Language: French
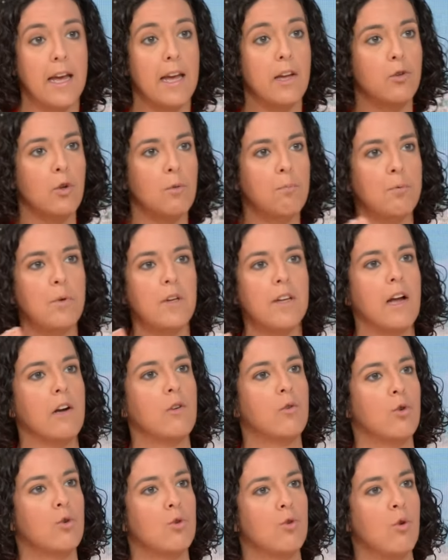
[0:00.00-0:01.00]
Et depuis
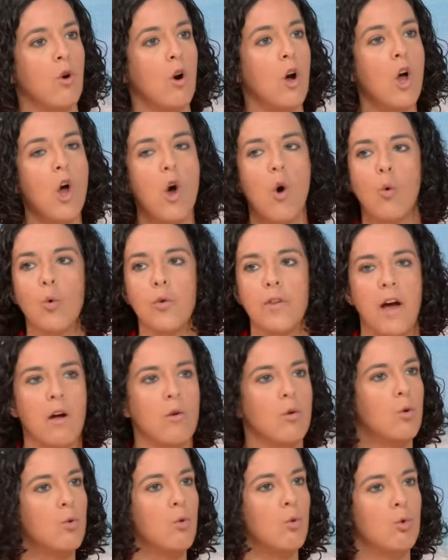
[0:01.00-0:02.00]
quelques jours, on a
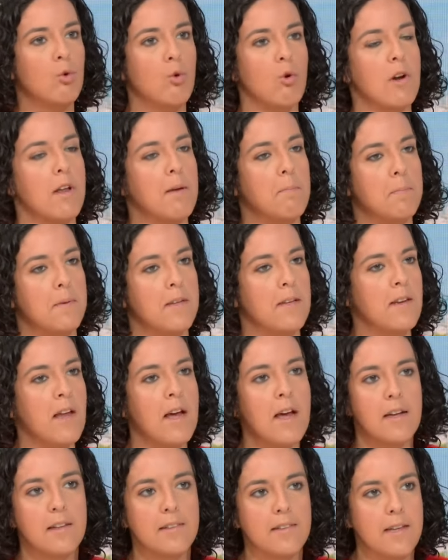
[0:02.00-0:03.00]
le concours Lépine
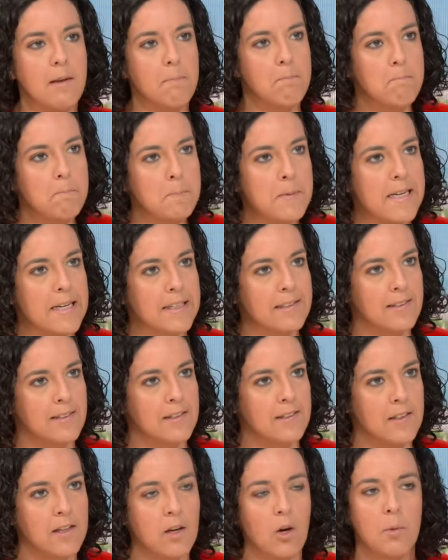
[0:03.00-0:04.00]
des pires
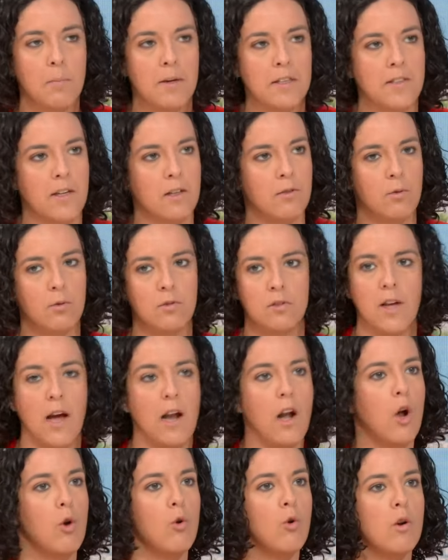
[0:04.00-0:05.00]
idées en matière
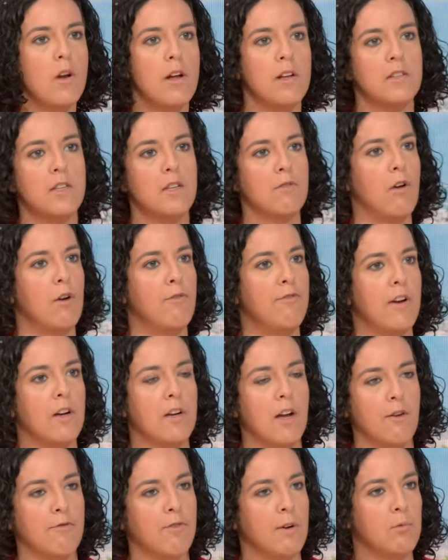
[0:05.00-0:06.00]
sociale. Le lundi, ils veulent faire une
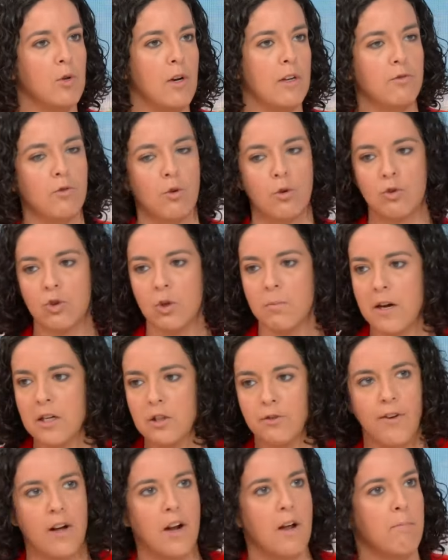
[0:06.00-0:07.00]
réforme de l'assurance chômage,
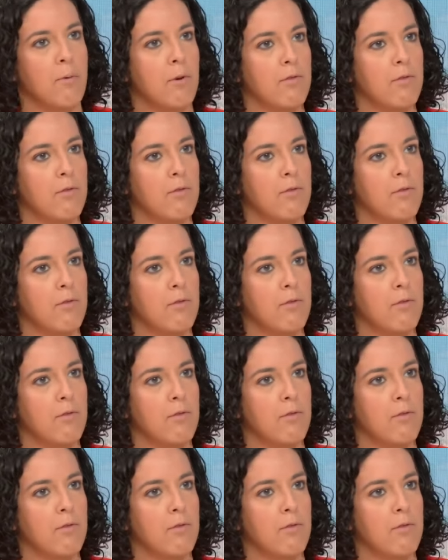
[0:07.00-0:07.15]
faire la,